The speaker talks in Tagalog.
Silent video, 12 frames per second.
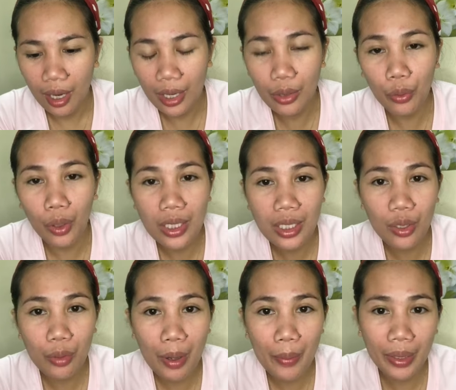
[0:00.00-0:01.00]
Ayoko
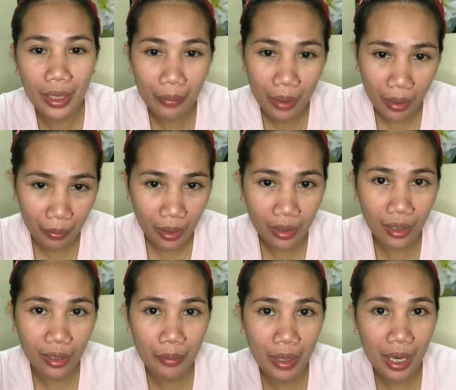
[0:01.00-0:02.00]
kasing gumamit ng mga
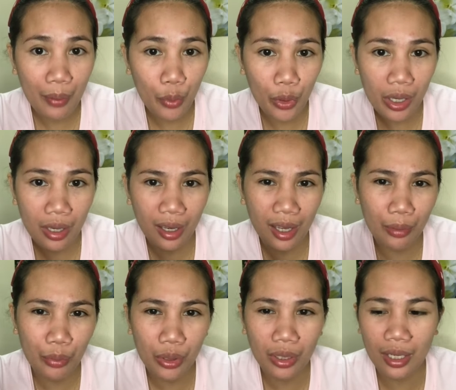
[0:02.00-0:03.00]
product na may amoy. Alam
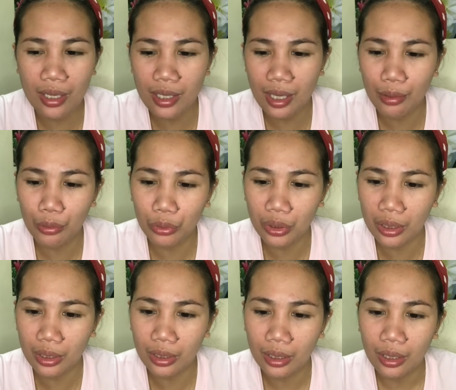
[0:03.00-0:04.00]
mo yun guys, ayoko
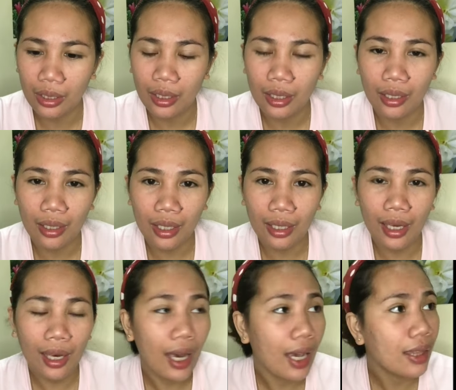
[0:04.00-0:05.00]
nang
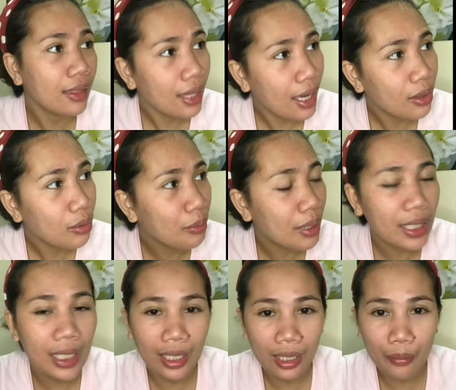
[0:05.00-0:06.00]
kahit na anong mga
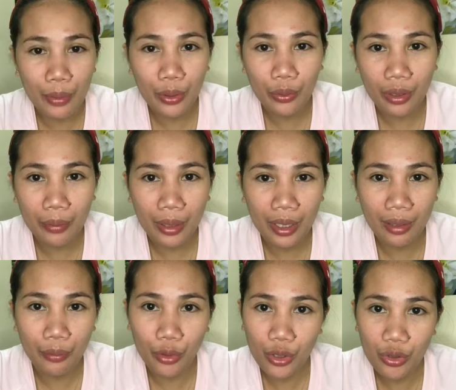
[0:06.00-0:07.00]
ginagamit ko ng mga
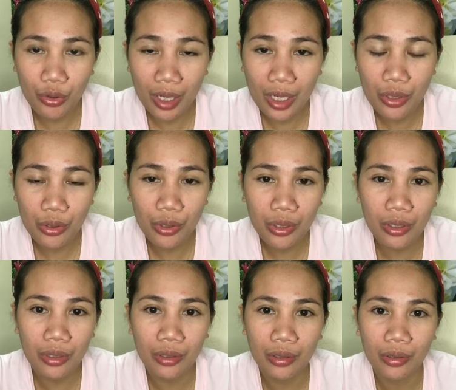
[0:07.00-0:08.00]

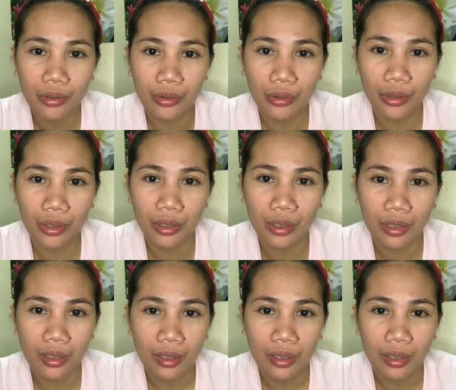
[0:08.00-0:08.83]
moisturizer or